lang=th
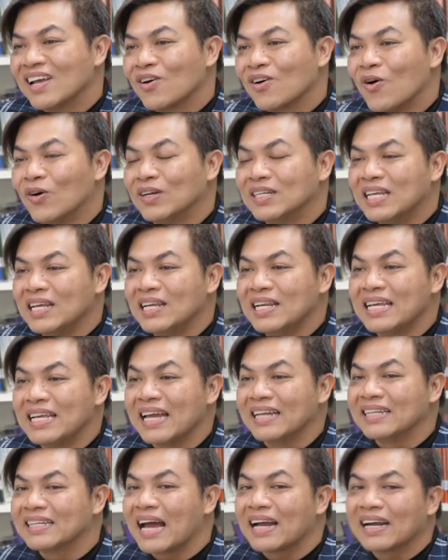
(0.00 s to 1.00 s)
คนที่เรี
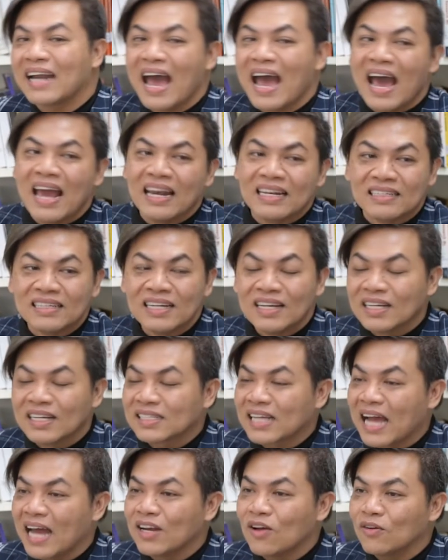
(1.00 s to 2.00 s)
ยนทางด้าน
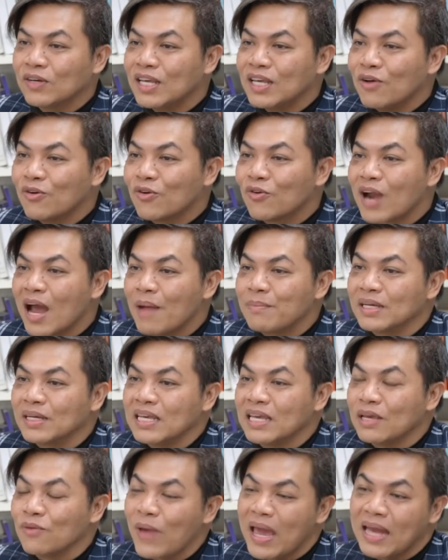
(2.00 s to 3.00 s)
การท่องเที่ยวโรงแรมหรื
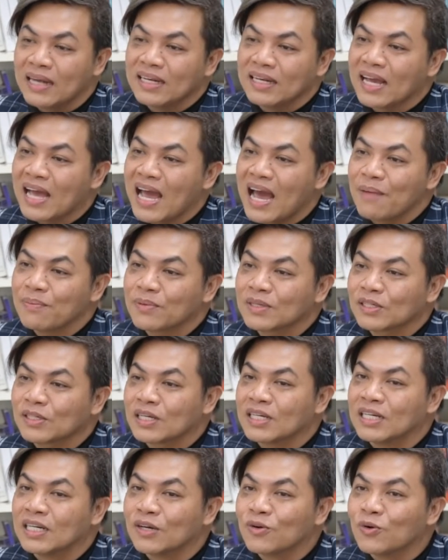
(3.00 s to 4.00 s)
ออีเวนต์นะครับ
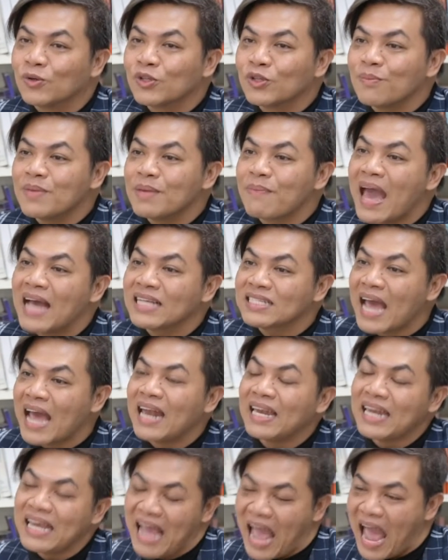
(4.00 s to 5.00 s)
คือคุณต้องมีแพช
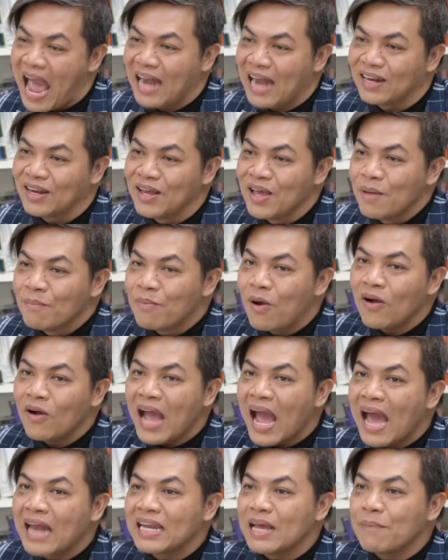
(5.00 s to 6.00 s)
ชั่นในงาน เพราะ
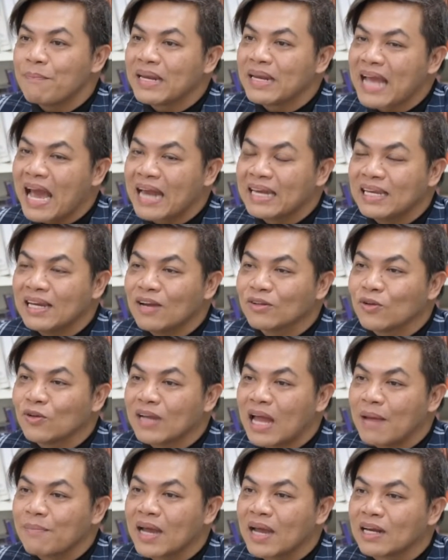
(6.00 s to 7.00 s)
งานนี้เป็นงานที่เราต้อ
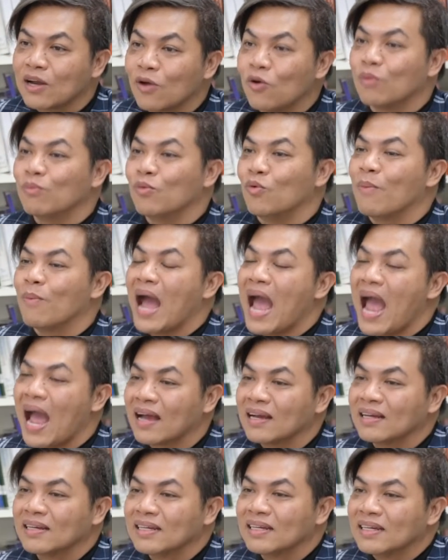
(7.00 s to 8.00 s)
งทำงานกับคนหมู่มาก
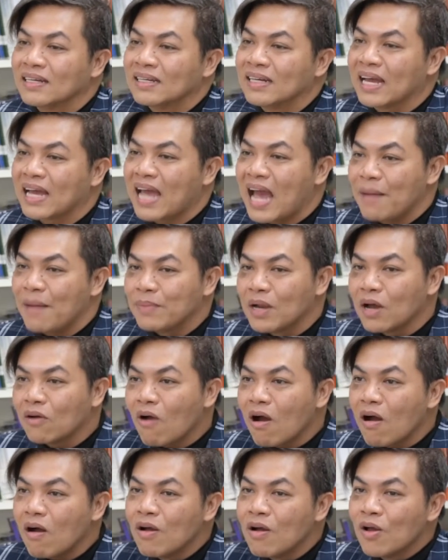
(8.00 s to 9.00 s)
นะครับ แล้ว
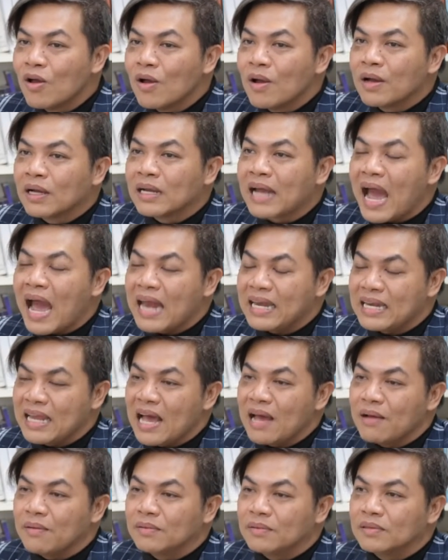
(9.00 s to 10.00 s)
ก็งาน
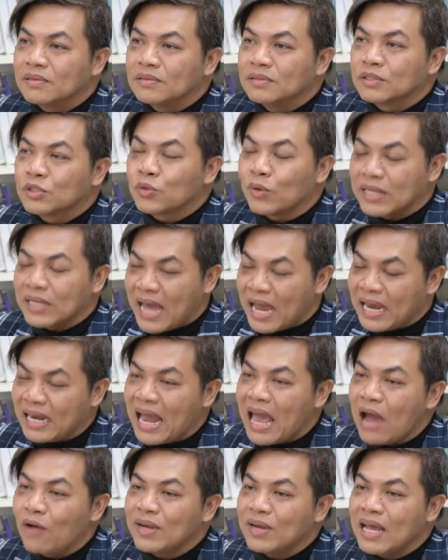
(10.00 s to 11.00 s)
นี้ส่วนใหญ่
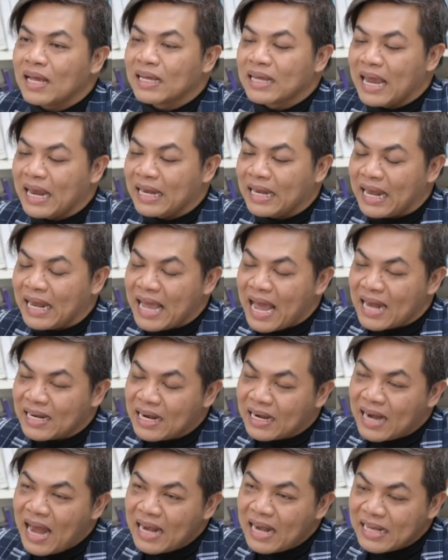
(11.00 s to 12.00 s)
แล้วเนี่ยในงาน
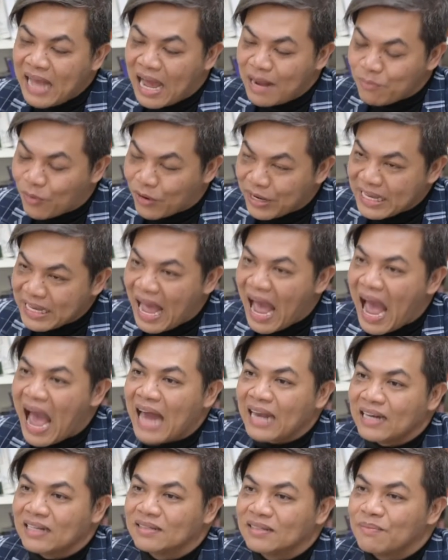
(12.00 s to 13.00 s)
ทางด้านการบริกา
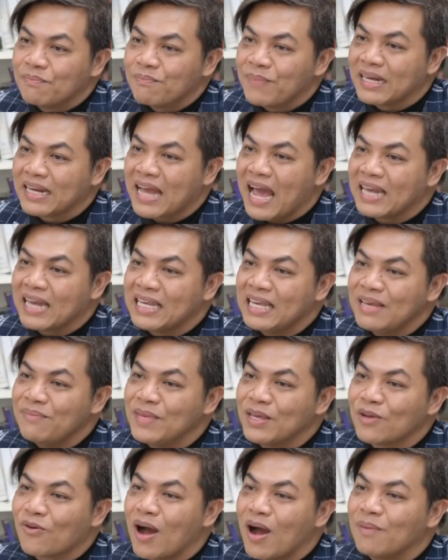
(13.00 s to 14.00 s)
รเป็นงานที่
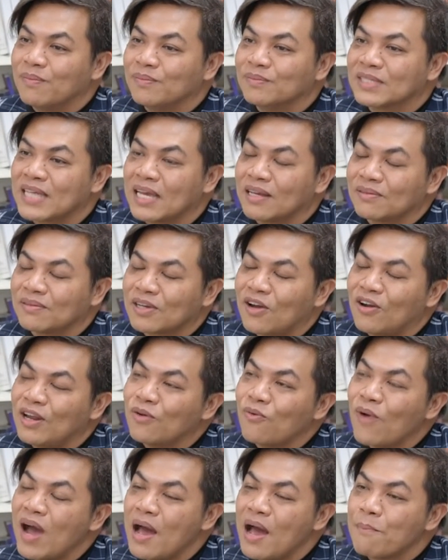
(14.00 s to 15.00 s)
มีความเขา
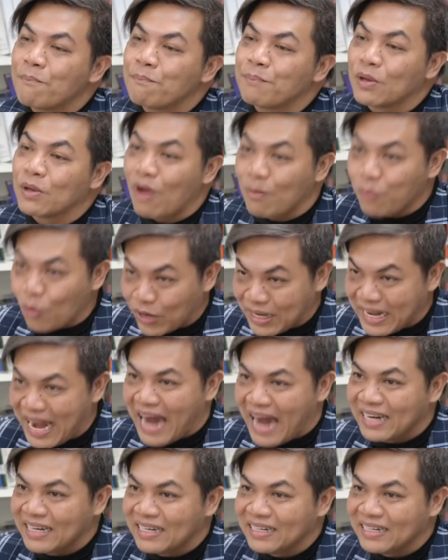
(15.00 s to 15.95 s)
เรียกว่ามีความกดดัน